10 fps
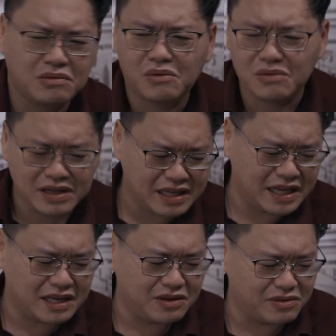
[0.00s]
uống cái
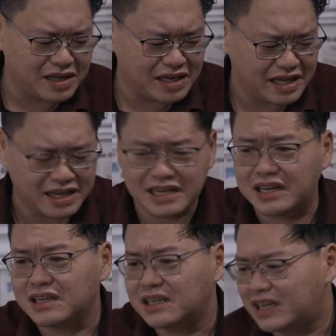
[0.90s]
gì nữa tôi đi liền
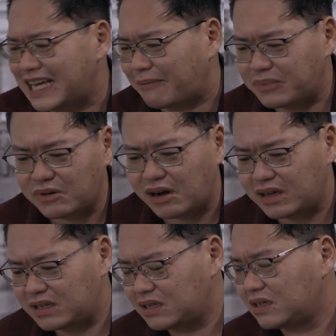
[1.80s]
về cái cặp đâu rồi